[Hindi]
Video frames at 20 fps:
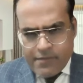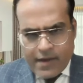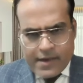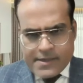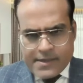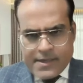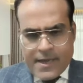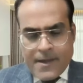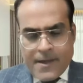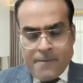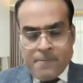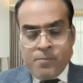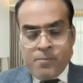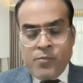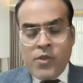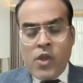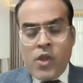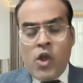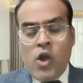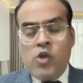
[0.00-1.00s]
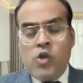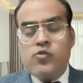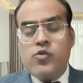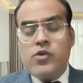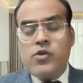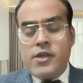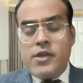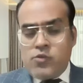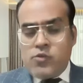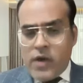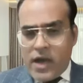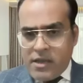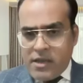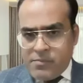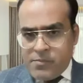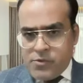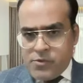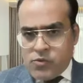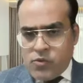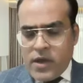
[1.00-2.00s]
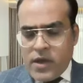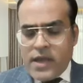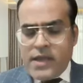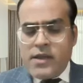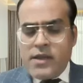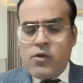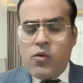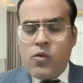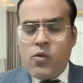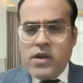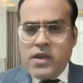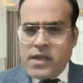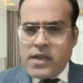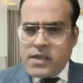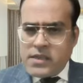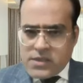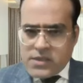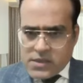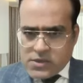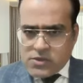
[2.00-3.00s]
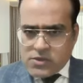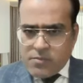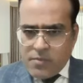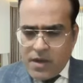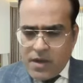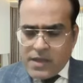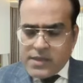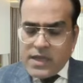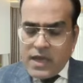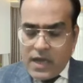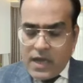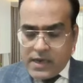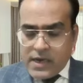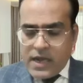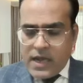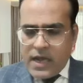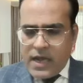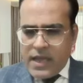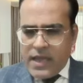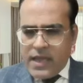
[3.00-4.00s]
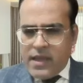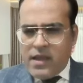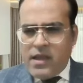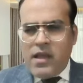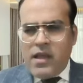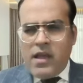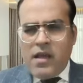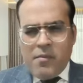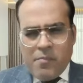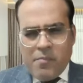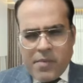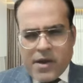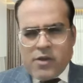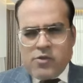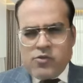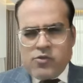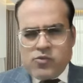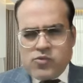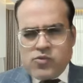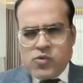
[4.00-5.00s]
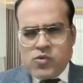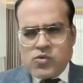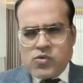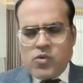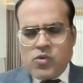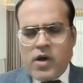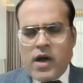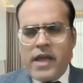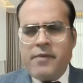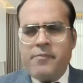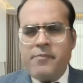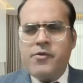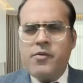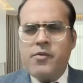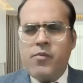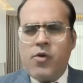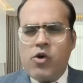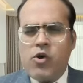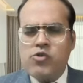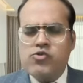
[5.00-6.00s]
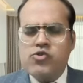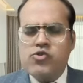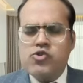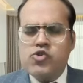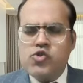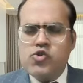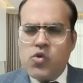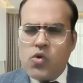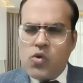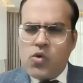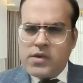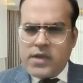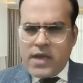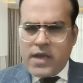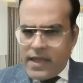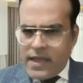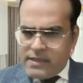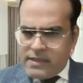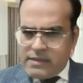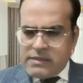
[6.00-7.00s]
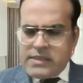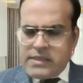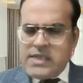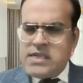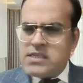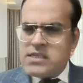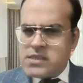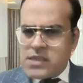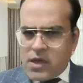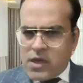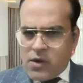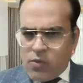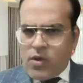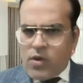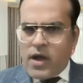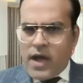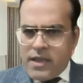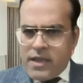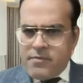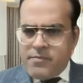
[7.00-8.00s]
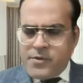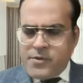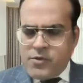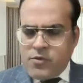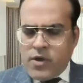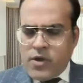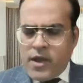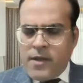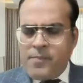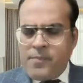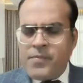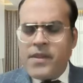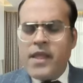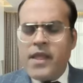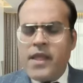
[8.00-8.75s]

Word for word: वाली है तो ये जो आईपीओ है ये होली के जस्ट बाद आ रहा है परंतु दोस्तों आईपीओ बहुत छोटा है तीस करोड़ का आईपीओ है